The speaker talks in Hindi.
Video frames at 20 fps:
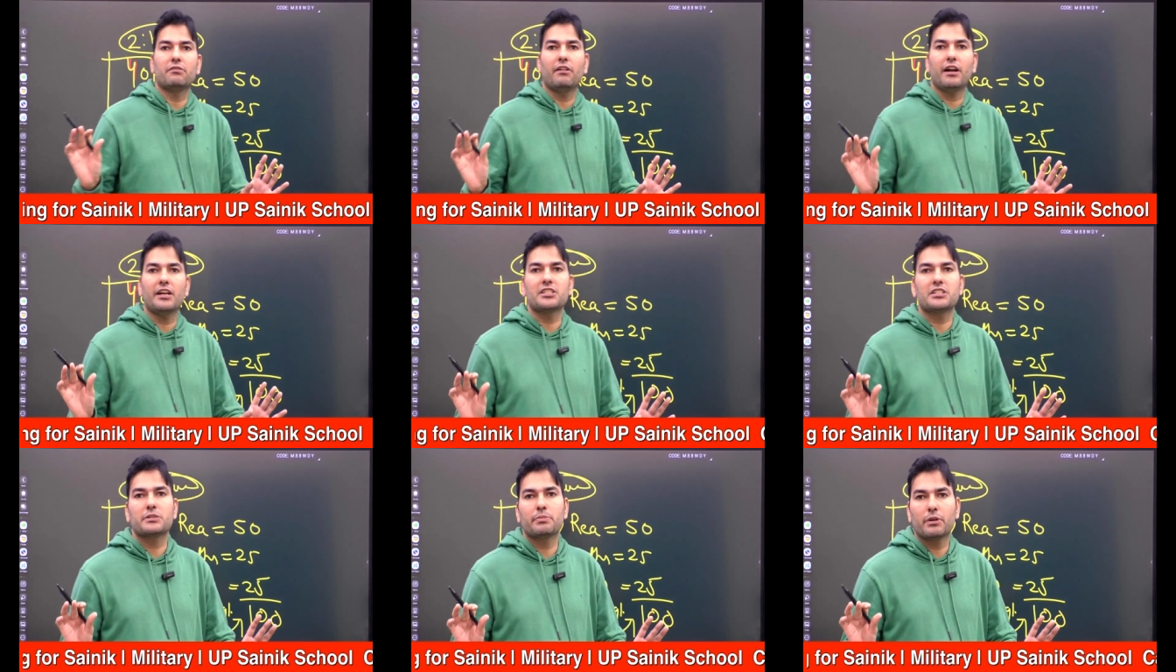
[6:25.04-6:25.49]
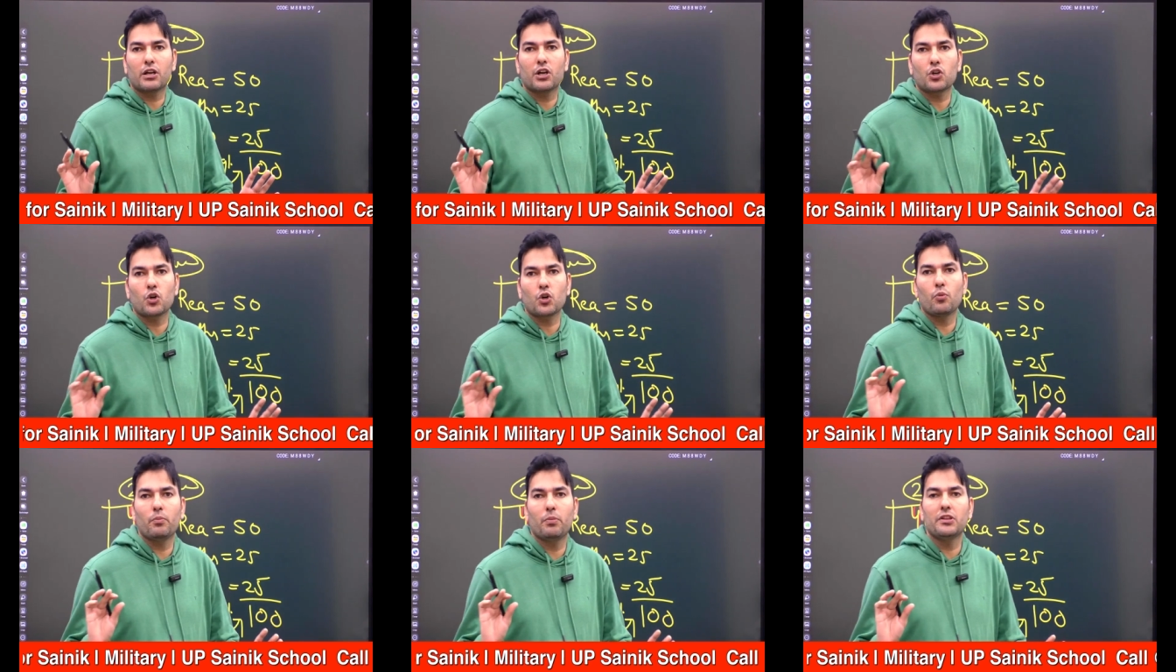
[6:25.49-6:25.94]
वाइज इसमें कट
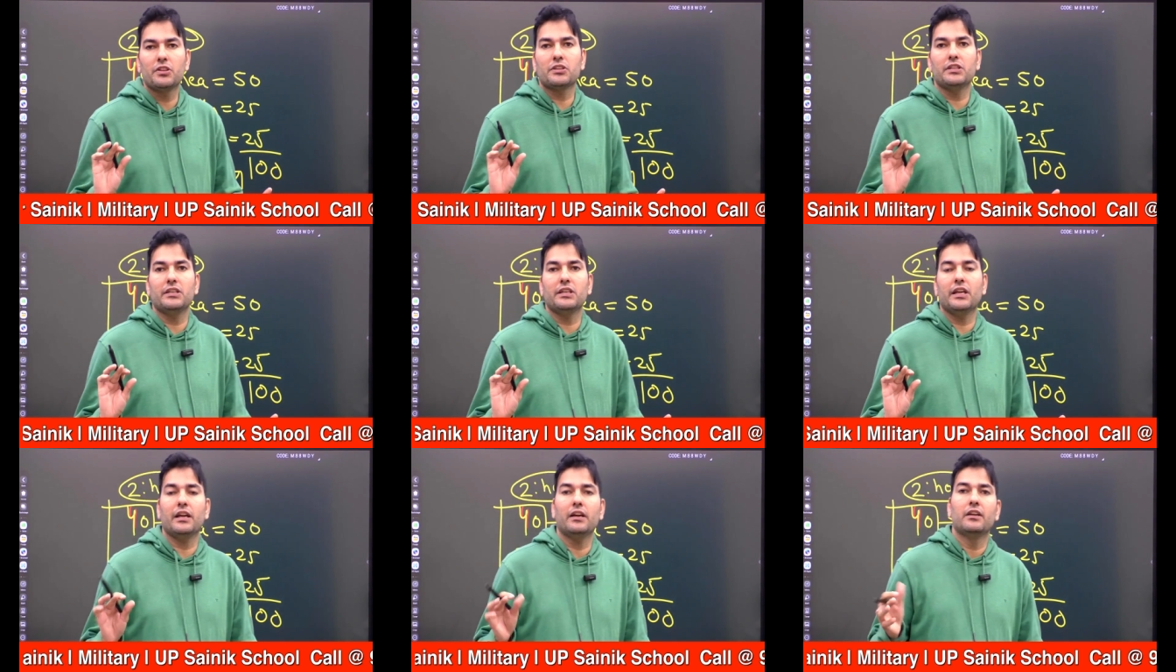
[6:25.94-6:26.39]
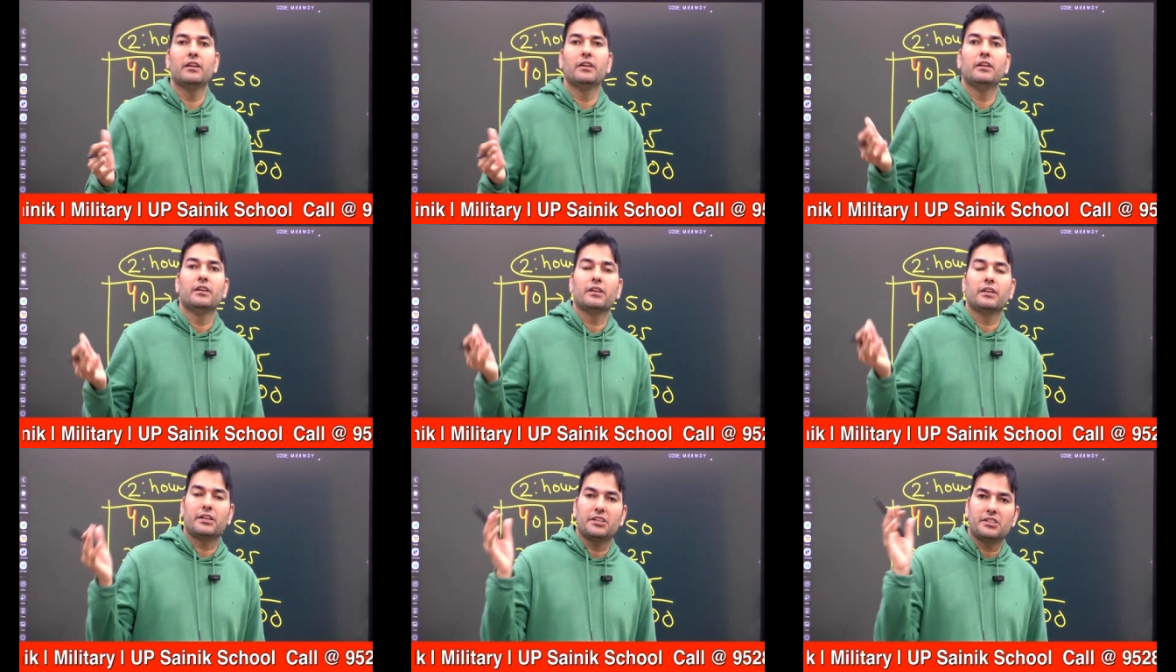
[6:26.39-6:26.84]
ऑफ बनती है
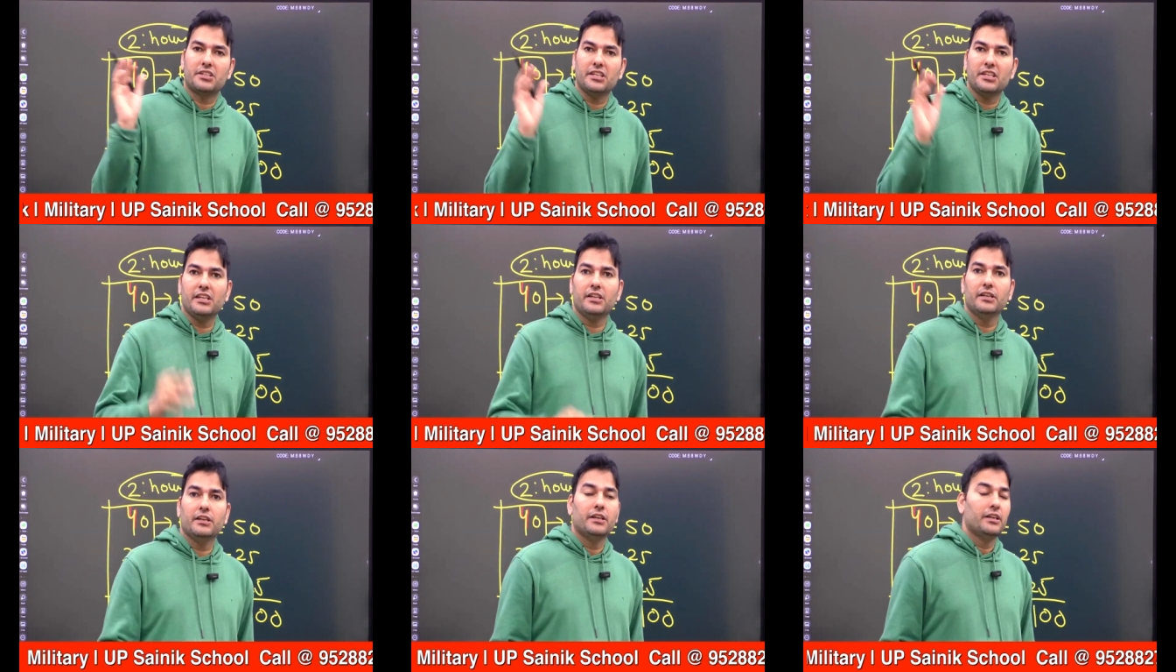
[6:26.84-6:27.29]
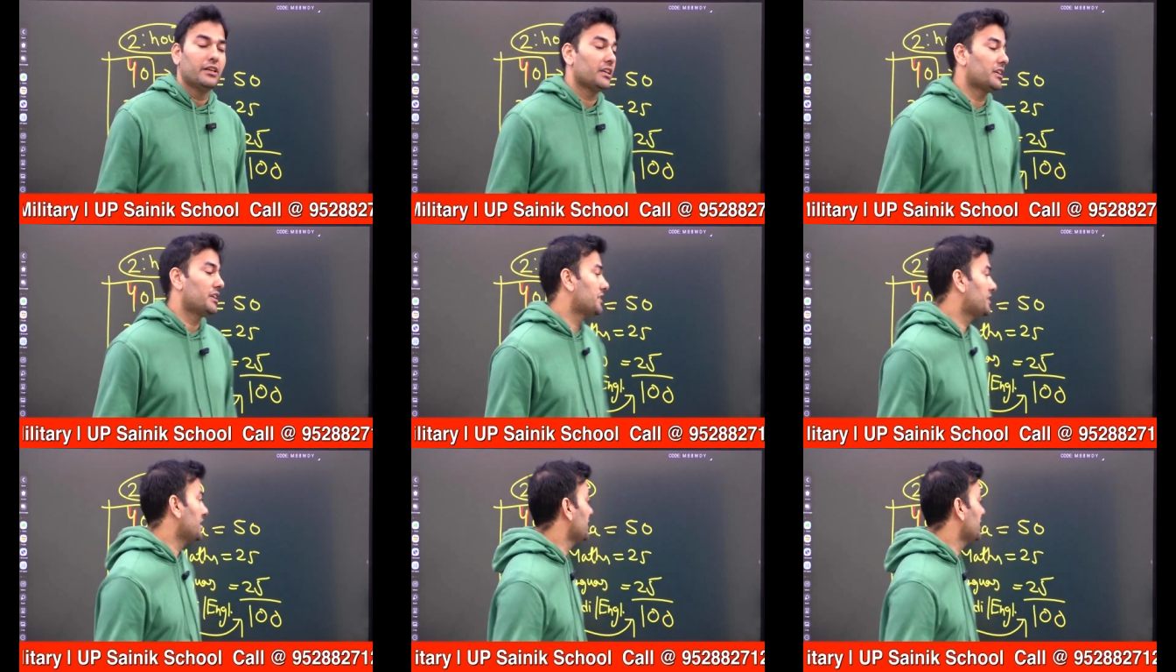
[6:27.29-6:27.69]
किसी किसी